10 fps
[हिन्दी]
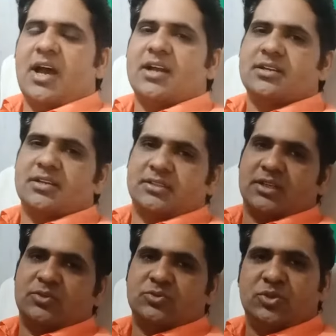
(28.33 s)
अर्न करता
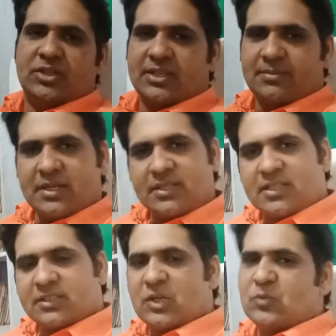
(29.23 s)
हूँ जो इनकम अर्न
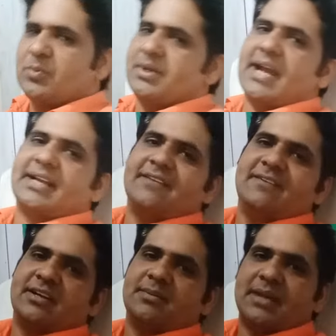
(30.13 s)
करता हूँ वो मेरी एक्टिव
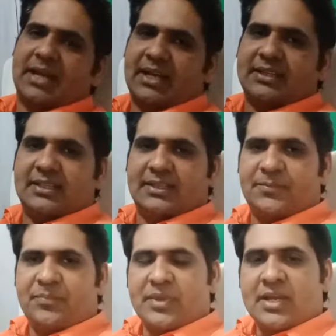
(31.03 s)
इनकम कहलाती है
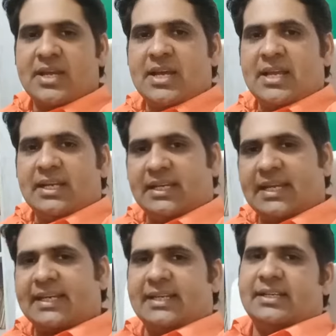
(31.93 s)

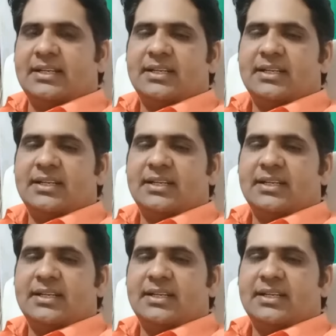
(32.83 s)
लेकिन